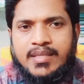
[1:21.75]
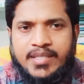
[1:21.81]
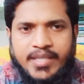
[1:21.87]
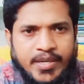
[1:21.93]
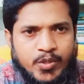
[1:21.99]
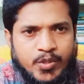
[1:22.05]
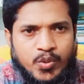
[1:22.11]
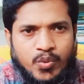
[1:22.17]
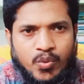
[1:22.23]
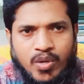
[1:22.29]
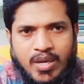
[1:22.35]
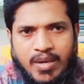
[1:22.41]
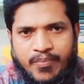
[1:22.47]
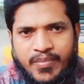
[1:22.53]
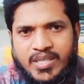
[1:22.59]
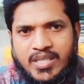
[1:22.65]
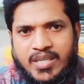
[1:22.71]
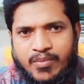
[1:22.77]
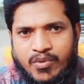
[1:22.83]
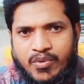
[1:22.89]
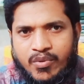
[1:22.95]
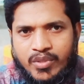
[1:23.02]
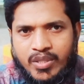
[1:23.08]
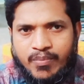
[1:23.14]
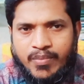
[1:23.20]
যে ওষুধগুলো আপনি সেবন
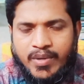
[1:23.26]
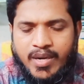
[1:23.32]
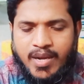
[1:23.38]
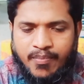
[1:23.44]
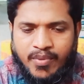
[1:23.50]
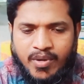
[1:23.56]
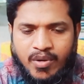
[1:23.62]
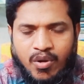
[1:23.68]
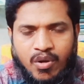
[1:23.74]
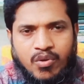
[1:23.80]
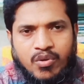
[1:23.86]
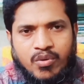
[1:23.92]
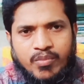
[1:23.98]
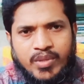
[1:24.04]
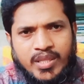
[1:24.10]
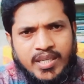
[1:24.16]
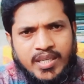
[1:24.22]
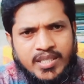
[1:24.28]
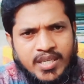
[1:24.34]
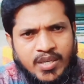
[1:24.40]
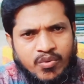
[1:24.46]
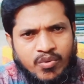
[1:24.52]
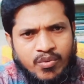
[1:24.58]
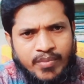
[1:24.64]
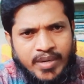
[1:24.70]
করতে পারেন আপনার লক্ষণভিত্তিক যে
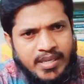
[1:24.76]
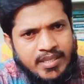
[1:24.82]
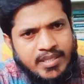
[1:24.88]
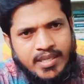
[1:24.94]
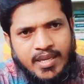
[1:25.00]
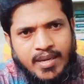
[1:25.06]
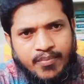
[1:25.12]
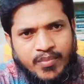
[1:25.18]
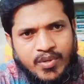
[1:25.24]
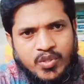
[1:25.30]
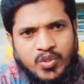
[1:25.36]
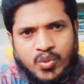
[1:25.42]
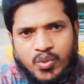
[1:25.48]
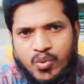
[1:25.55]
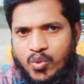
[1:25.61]
কোনো মেডিসিনই আপনার জন্য